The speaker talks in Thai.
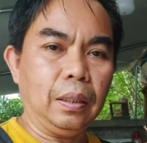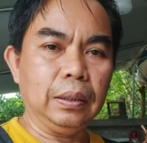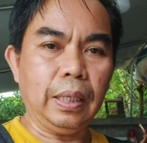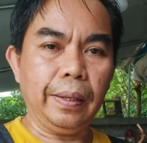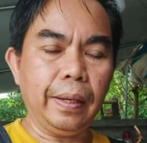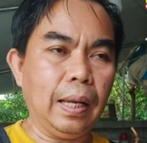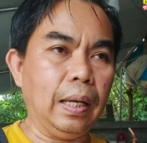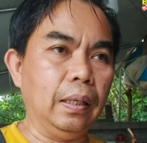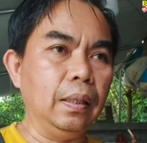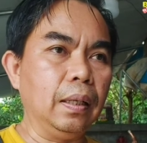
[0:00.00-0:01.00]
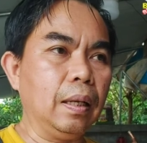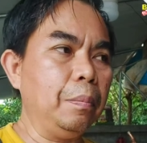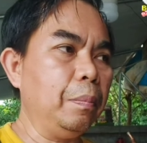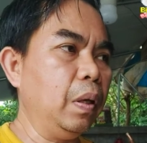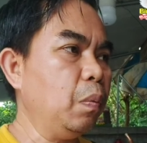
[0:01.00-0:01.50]
ใช้งานนะครับ
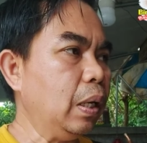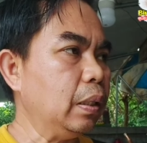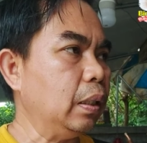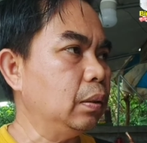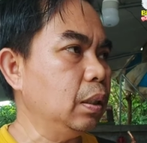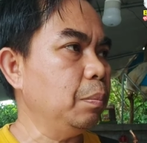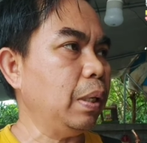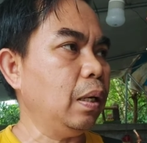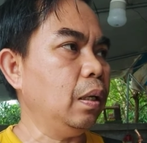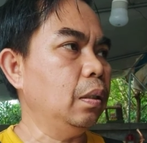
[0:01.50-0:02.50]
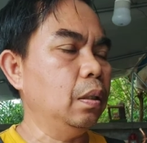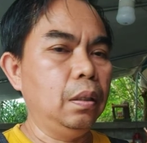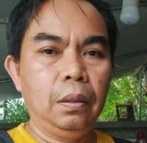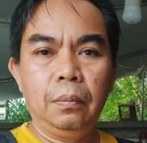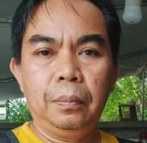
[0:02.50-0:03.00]
ไม่ว่าจะซื้อมา
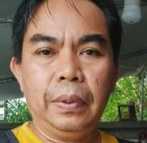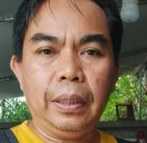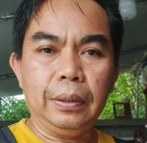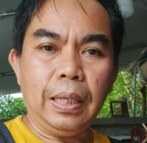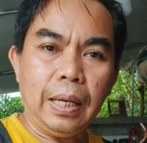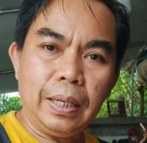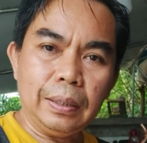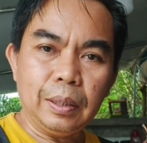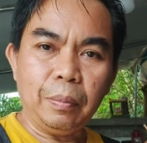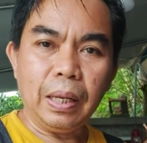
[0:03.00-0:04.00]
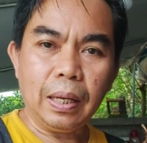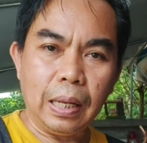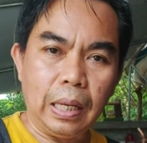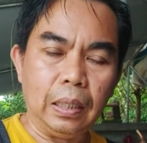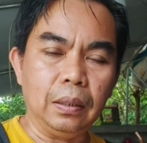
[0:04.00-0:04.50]
ใช้ในสำนัก
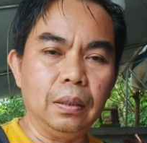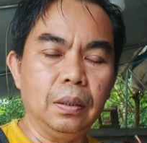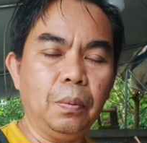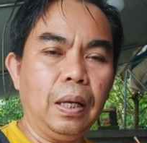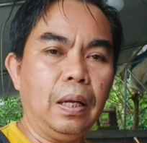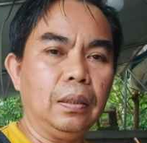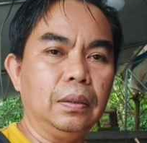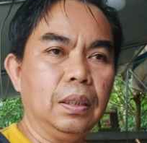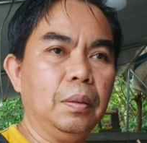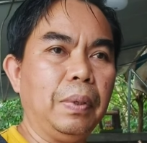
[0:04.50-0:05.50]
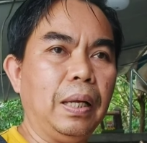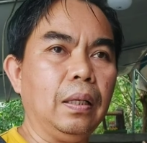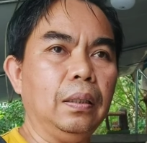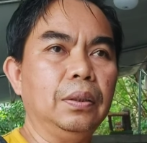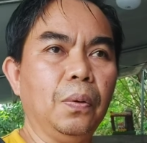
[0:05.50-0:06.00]
งานหรือว่าซื้อมา
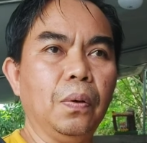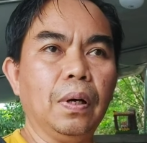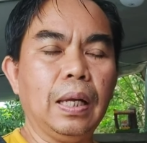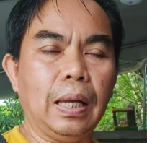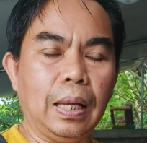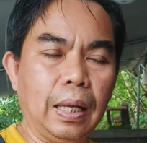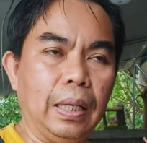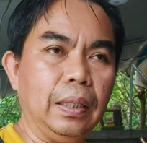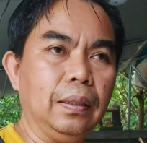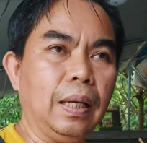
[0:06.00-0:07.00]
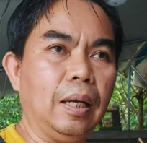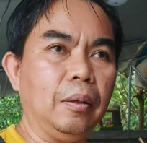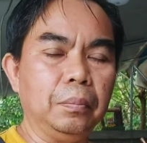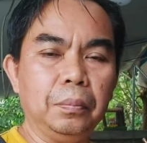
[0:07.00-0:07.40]
ชงขายตาม